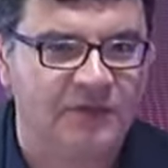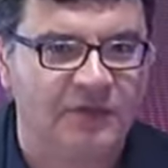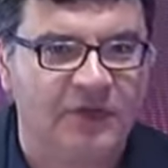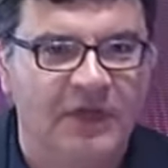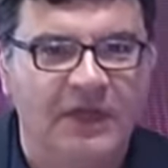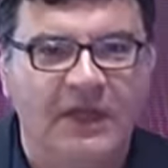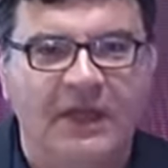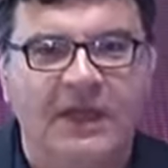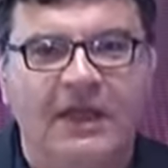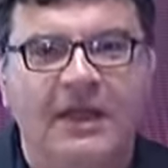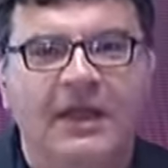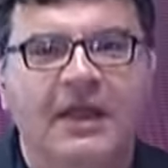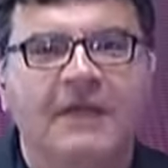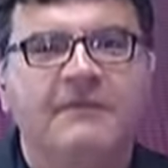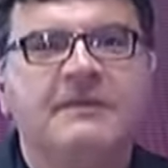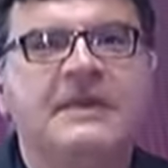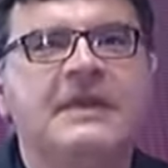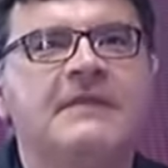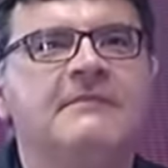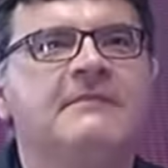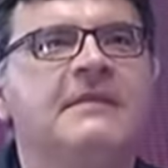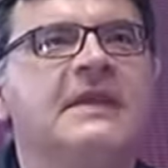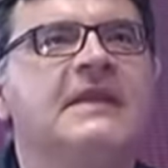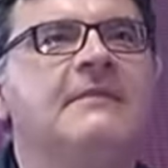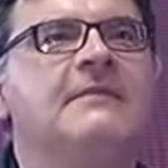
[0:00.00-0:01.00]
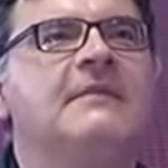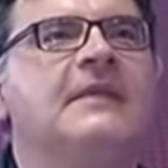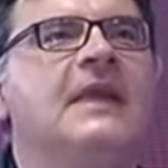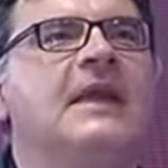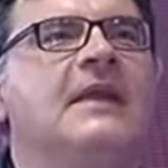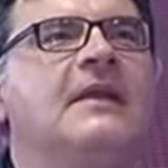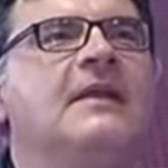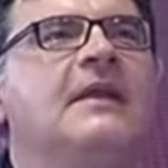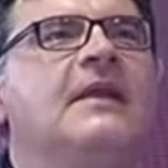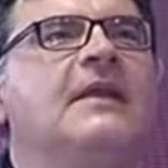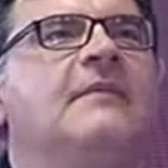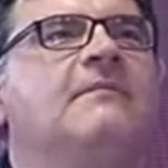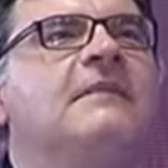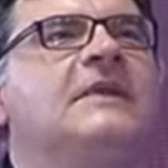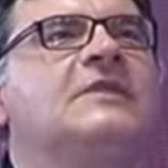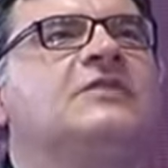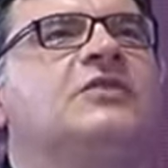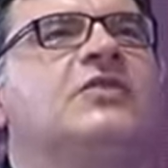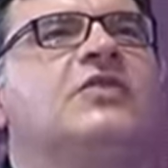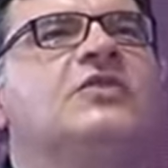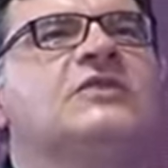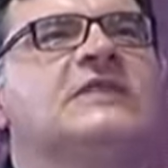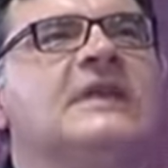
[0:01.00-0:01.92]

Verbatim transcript: Certo. Mi, mi, mi, eh, sono